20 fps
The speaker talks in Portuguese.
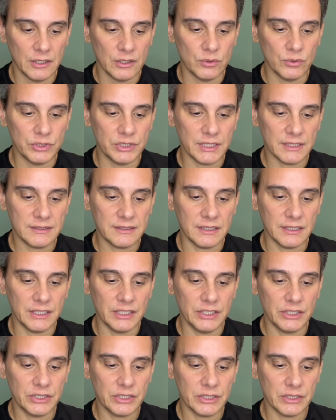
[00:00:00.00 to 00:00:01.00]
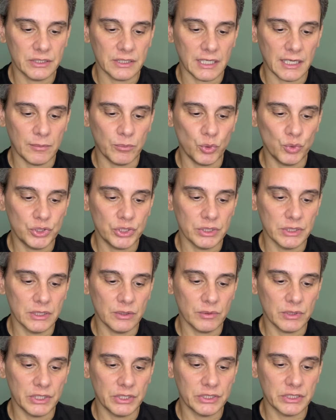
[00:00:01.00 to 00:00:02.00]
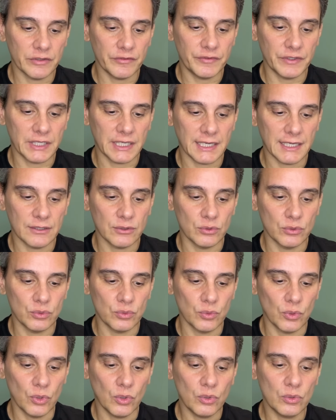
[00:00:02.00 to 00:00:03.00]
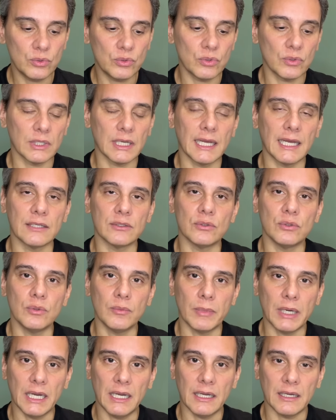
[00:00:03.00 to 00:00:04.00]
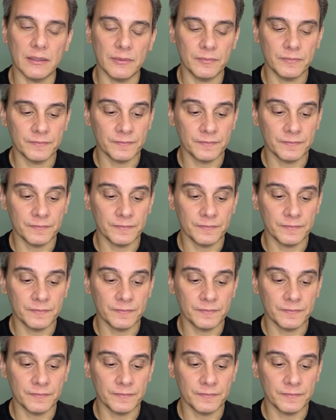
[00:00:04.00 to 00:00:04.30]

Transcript: No dia seguinte, a multidão que tinha ficado do outro lado do mar